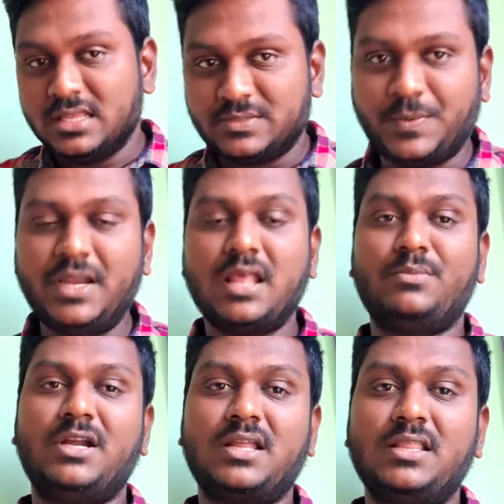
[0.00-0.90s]
స్పీడ్
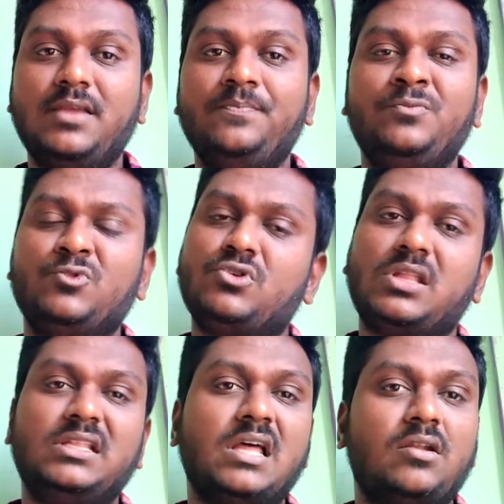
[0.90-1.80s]
అనమాట అది సో
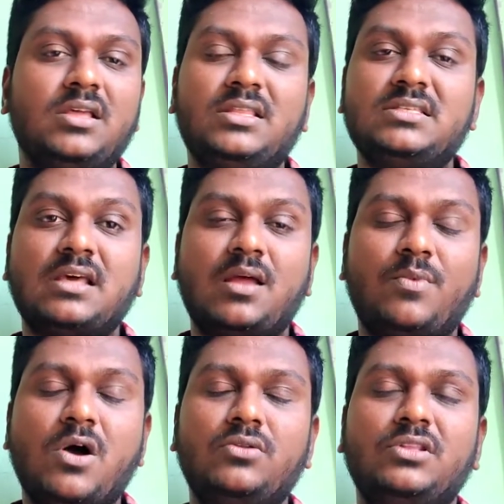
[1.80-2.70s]
అది దాంట్లో అయితే చాలా
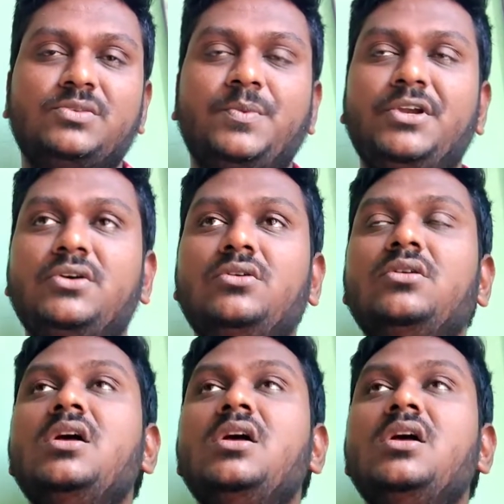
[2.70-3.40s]
బాగుంది స్పీడు